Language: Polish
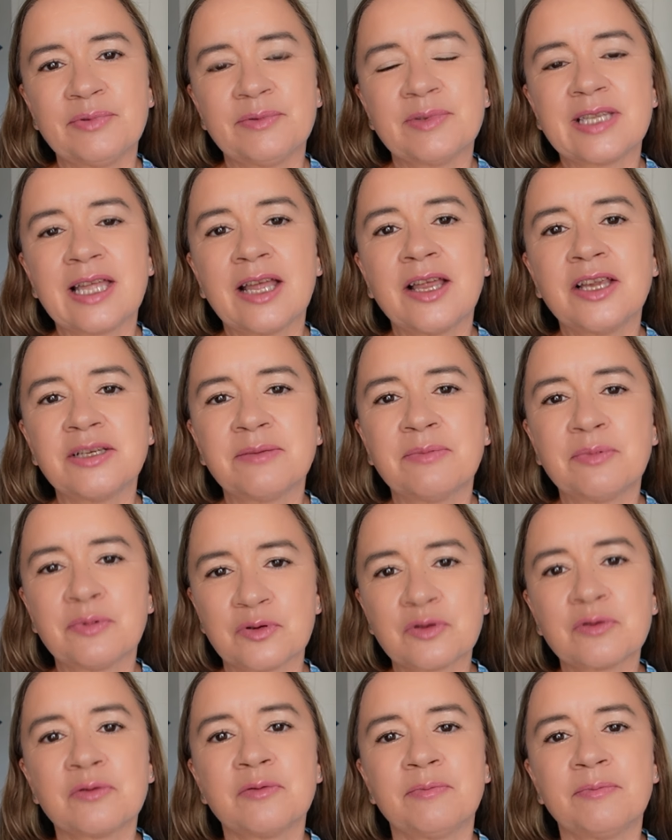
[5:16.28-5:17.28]
staje się po
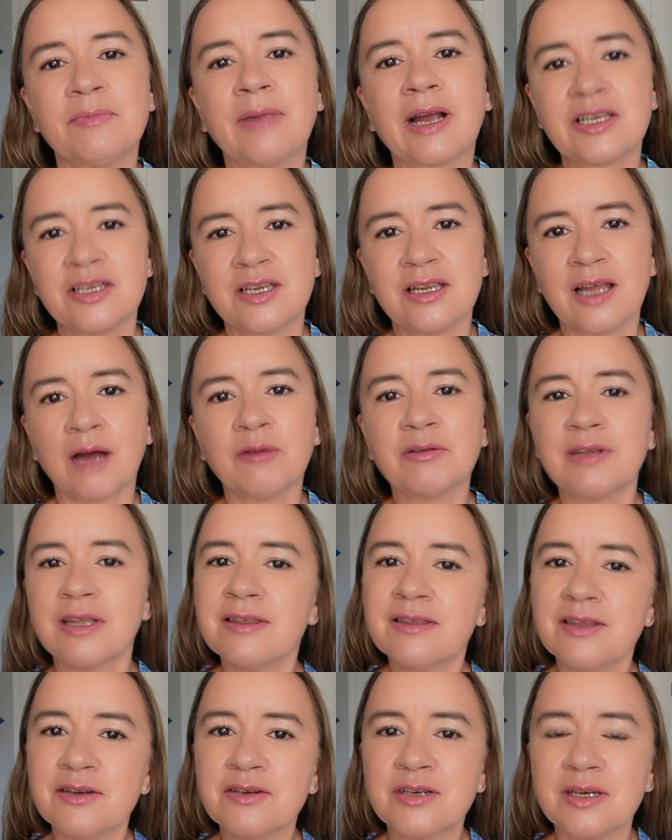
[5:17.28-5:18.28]
prostu bardziej
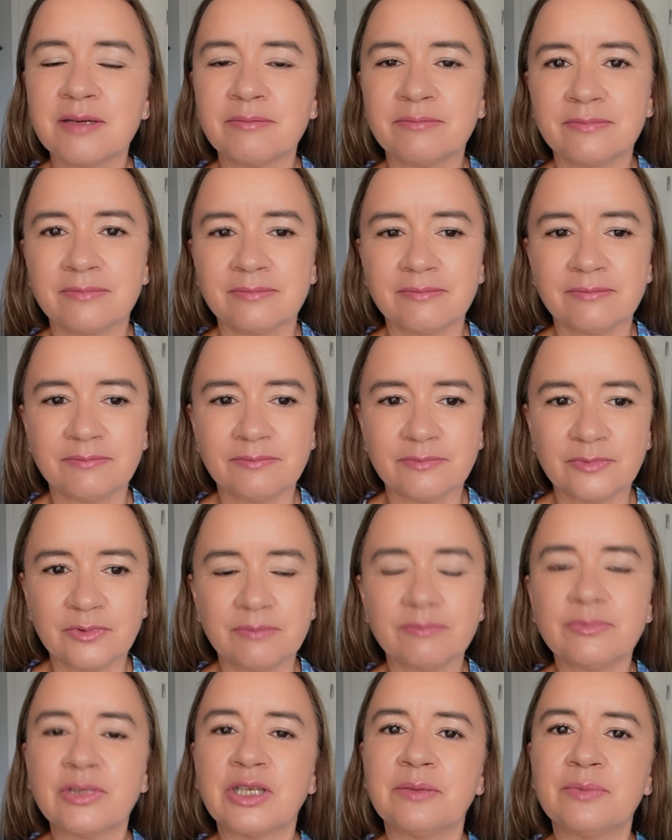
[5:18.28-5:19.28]
autentycznym
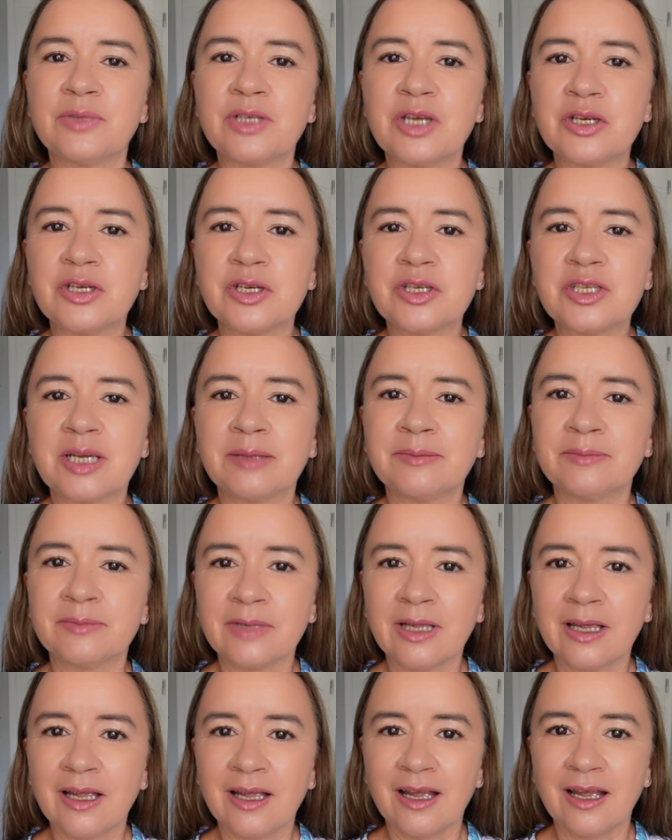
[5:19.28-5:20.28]
przeżyciem,